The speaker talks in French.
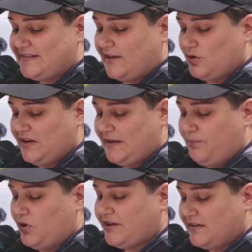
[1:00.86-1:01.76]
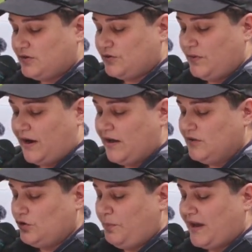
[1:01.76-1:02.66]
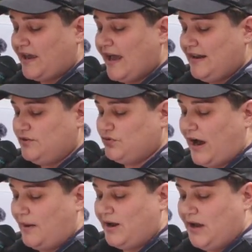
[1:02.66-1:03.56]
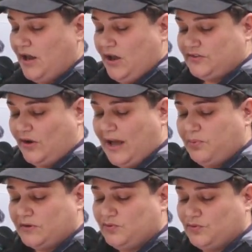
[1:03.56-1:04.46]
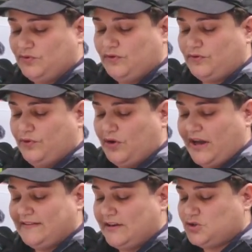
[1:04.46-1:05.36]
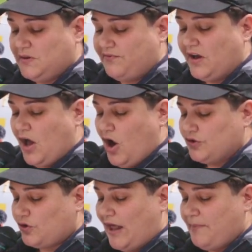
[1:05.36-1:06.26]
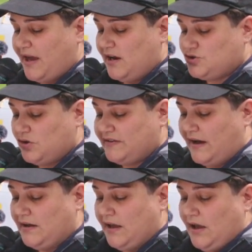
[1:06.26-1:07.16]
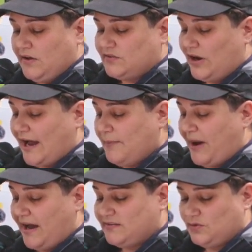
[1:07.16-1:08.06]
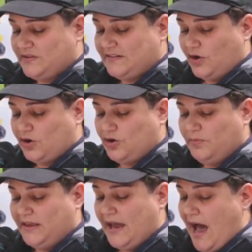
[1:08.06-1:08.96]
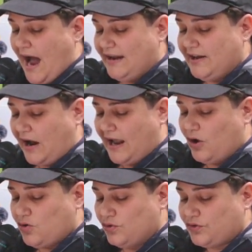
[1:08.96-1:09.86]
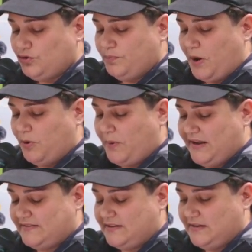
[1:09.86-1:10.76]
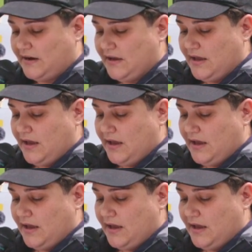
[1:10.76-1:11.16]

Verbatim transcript: de sécurité pour qui que ce soit, de paix réelle et durable, sans l'abandon d'une souveraineté juive entre la mer et le Jourdain, sans la réparation des torts commis à l'encontre du peuple palestinien,